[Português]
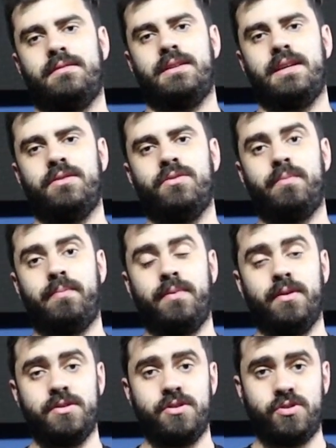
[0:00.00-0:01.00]
né, no
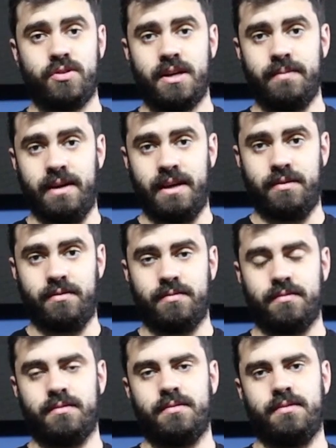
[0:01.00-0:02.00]
posicionamento,
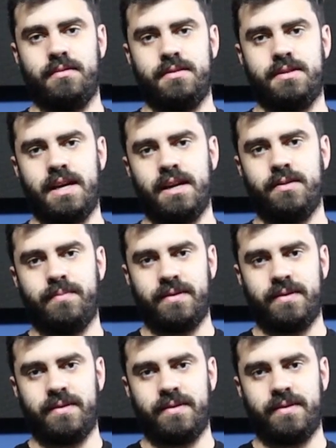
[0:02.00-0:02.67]
certo?